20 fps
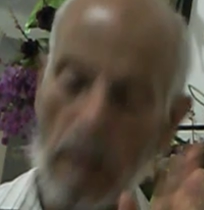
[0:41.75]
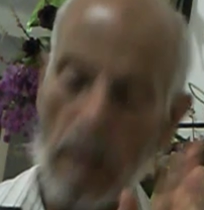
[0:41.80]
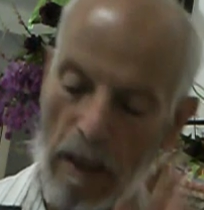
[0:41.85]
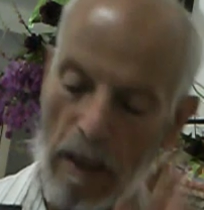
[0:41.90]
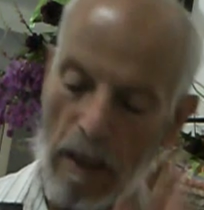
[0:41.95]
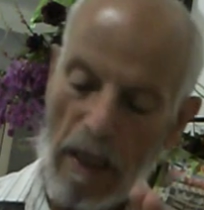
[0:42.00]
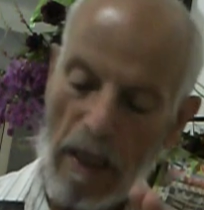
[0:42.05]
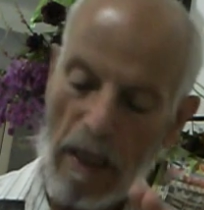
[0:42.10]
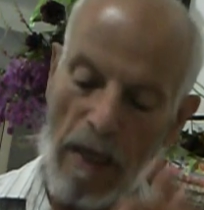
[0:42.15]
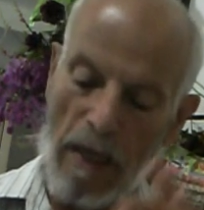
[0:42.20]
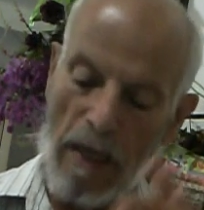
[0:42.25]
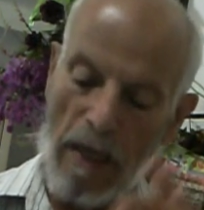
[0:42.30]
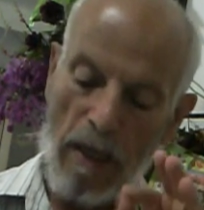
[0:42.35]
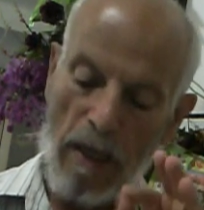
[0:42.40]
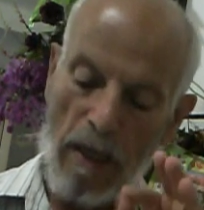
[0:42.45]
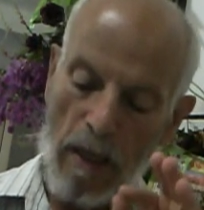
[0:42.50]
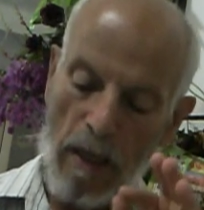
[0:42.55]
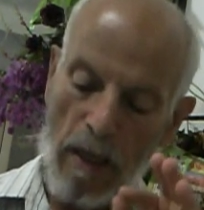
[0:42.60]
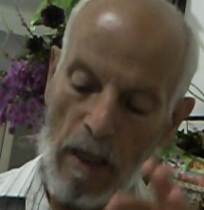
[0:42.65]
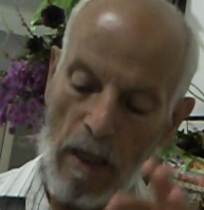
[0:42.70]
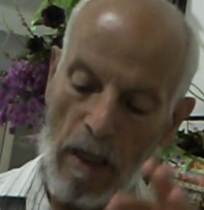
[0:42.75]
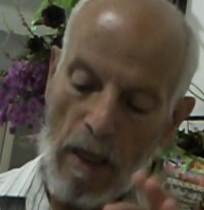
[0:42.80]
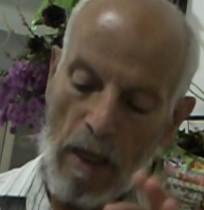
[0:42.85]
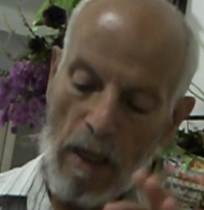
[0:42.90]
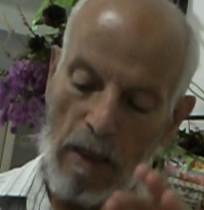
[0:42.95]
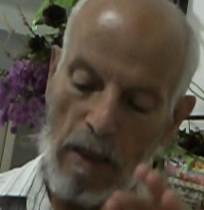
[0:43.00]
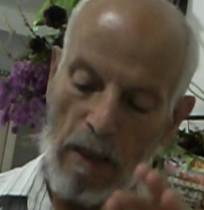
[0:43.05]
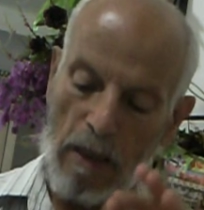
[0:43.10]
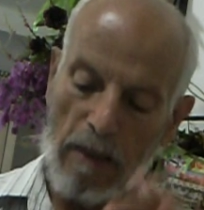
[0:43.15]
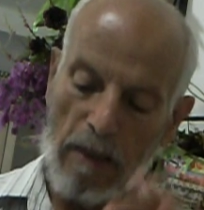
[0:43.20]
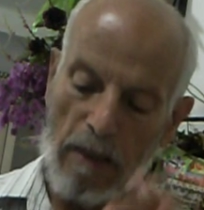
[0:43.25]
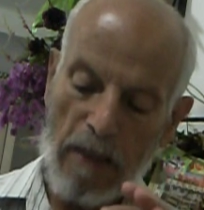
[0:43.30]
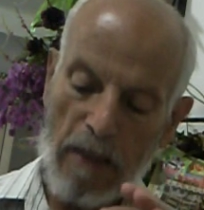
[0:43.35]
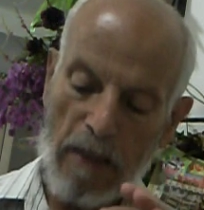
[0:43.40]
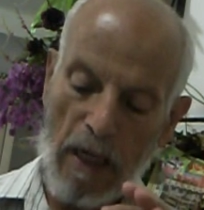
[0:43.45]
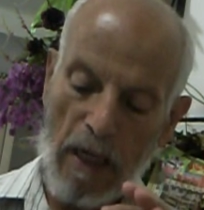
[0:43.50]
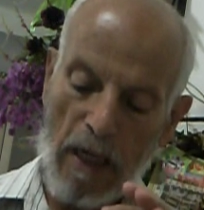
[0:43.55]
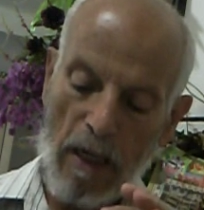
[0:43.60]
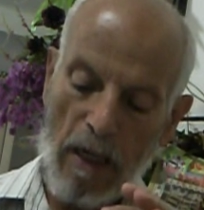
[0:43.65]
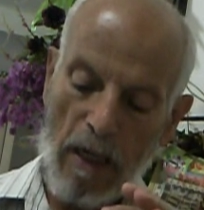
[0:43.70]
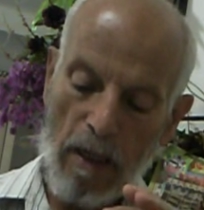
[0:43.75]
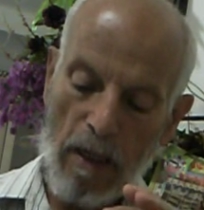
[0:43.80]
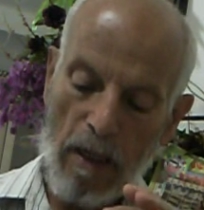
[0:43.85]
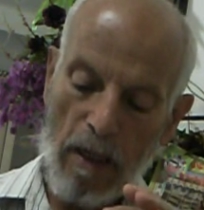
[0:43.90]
إذا التنزيل